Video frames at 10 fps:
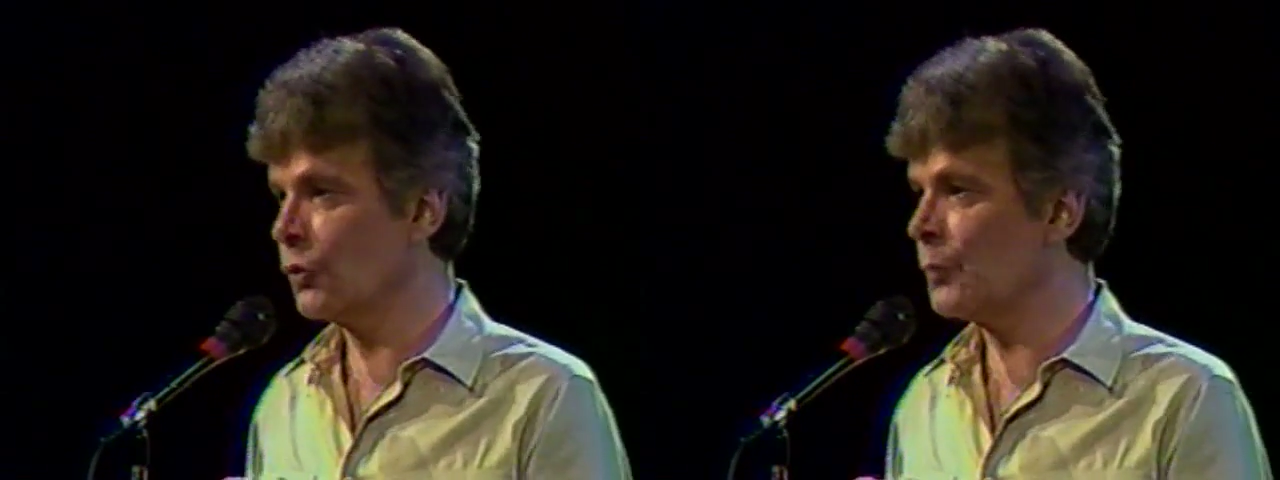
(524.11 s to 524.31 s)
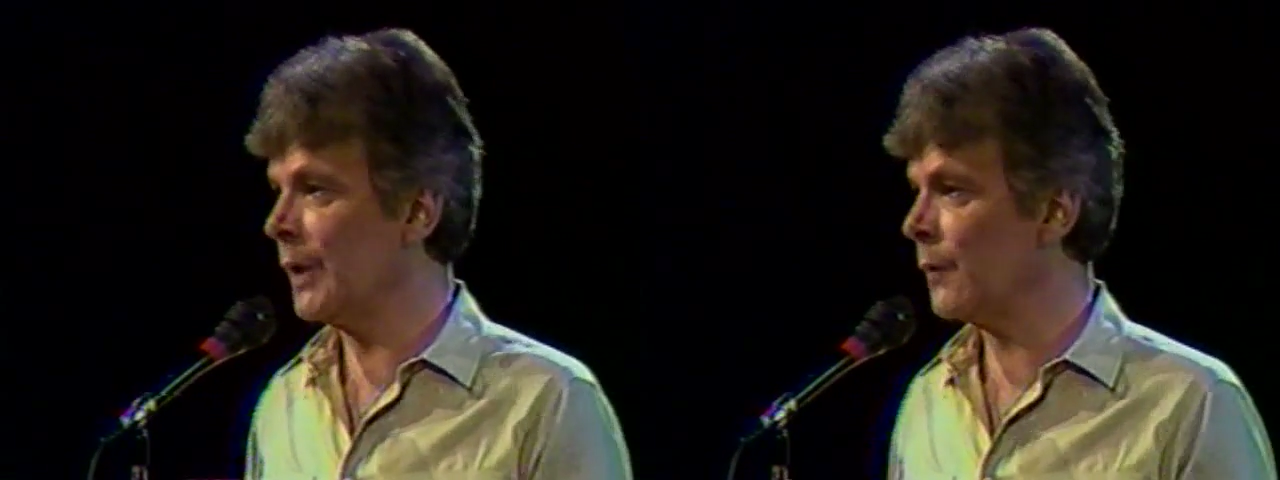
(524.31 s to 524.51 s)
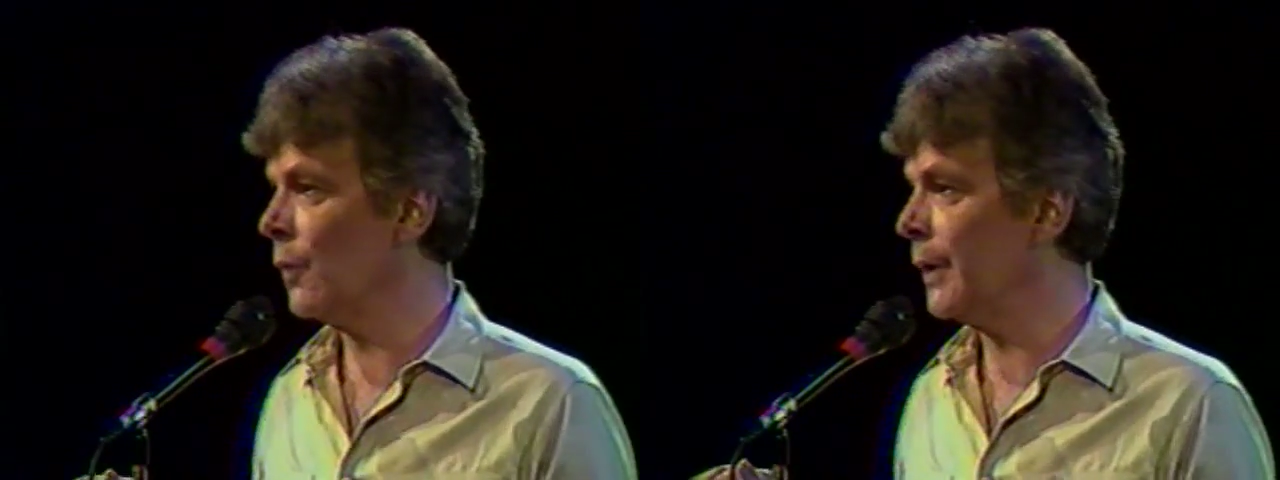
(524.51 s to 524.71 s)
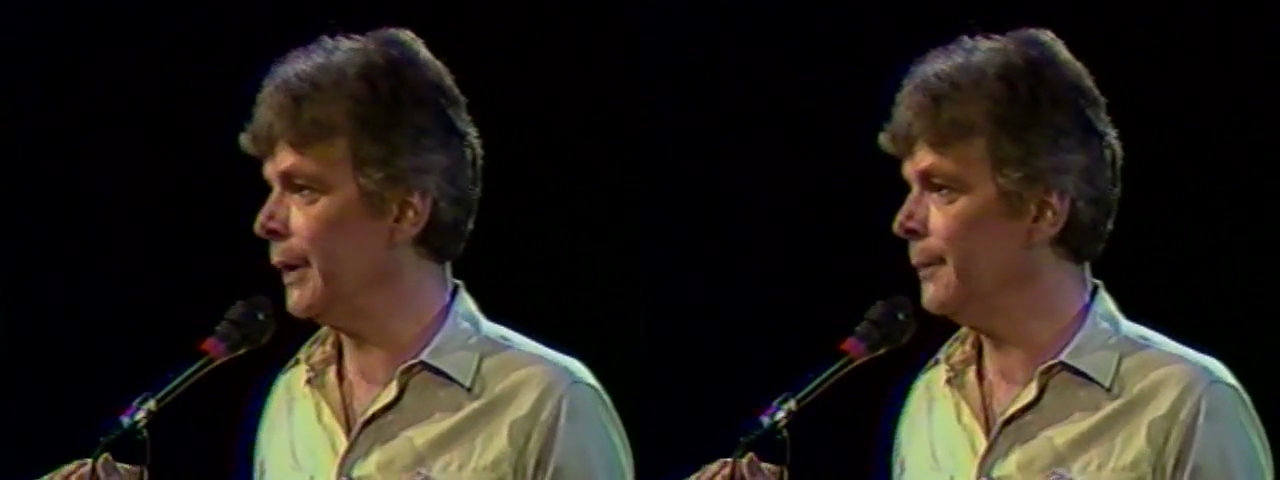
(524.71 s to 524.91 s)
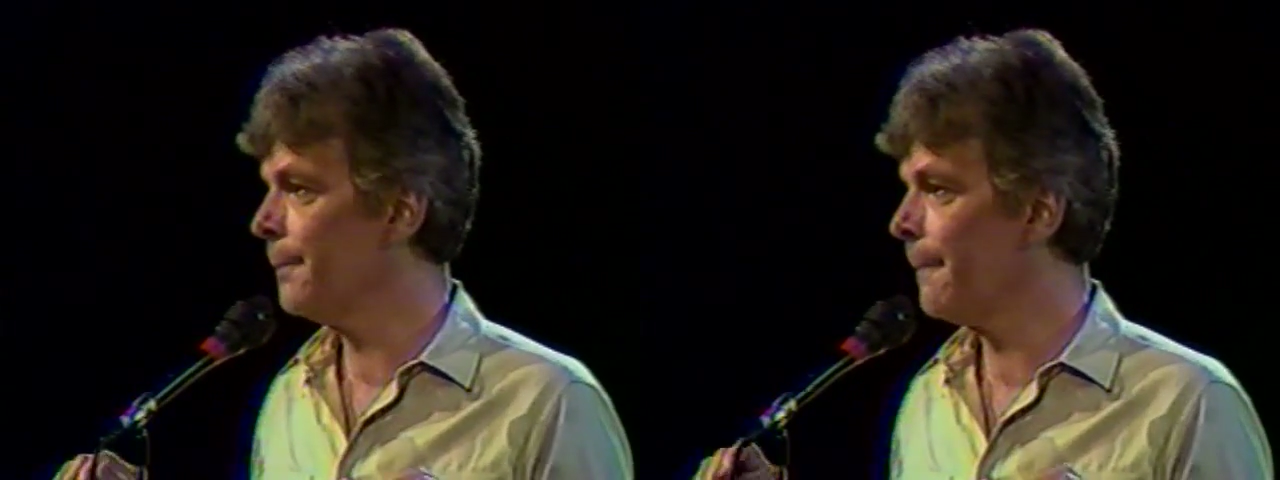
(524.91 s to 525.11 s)
juste pour la
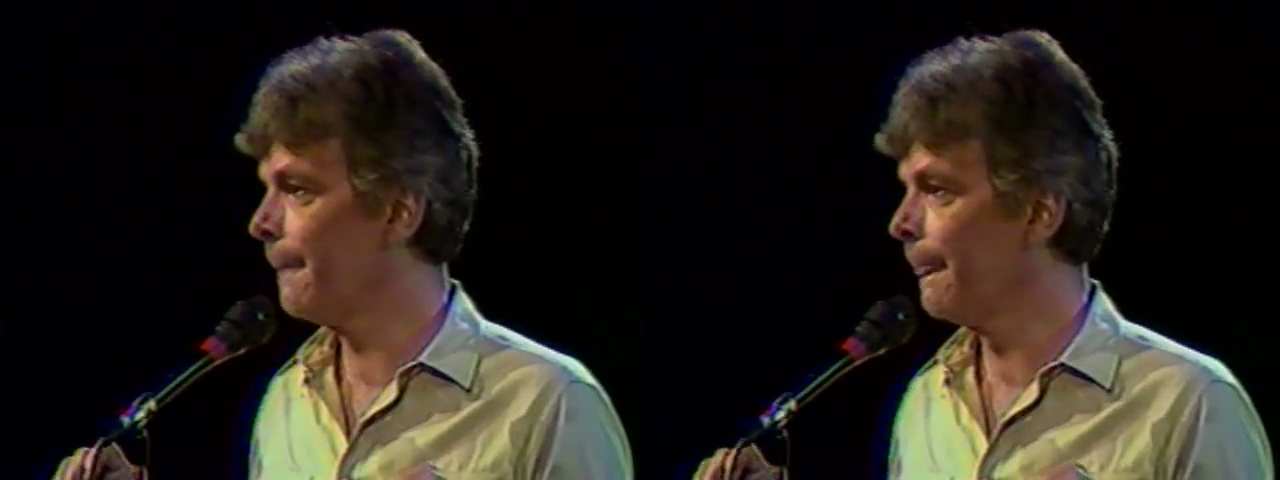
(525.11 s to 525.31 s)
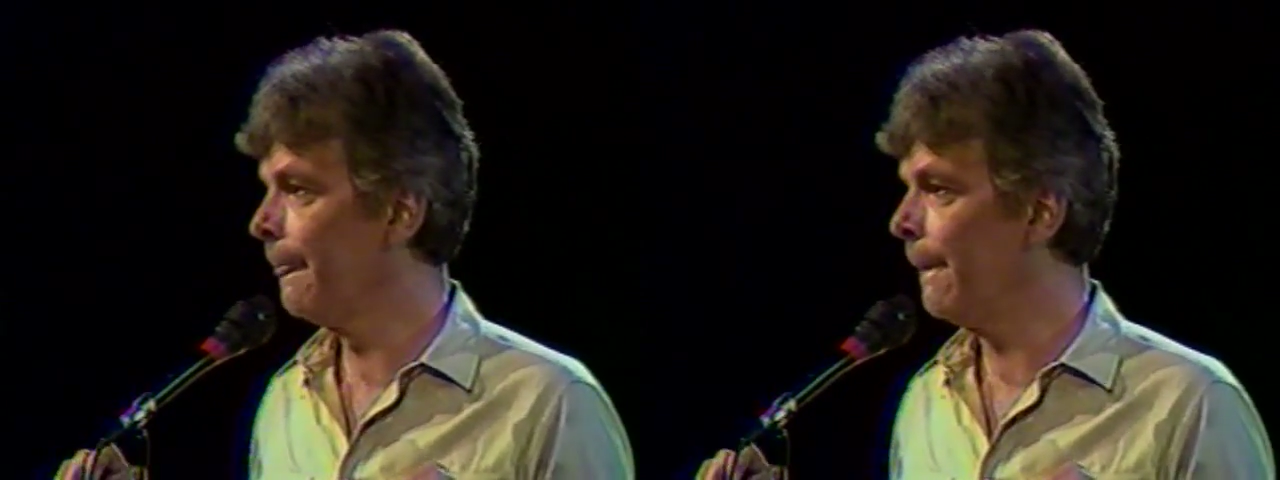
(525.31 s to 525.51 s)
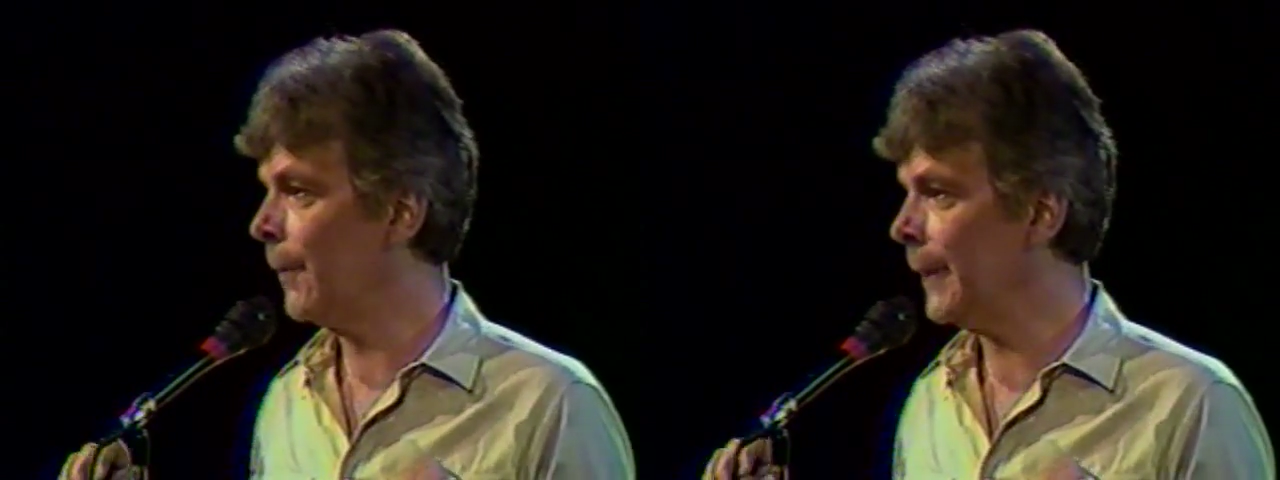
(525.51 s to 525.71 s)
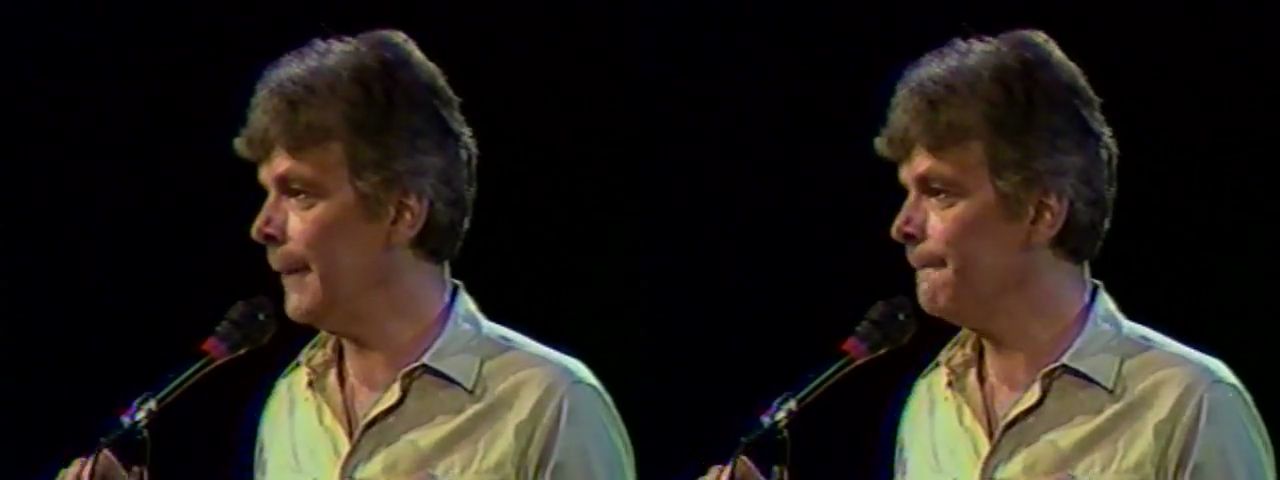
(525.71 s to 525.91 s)
soirée. OK?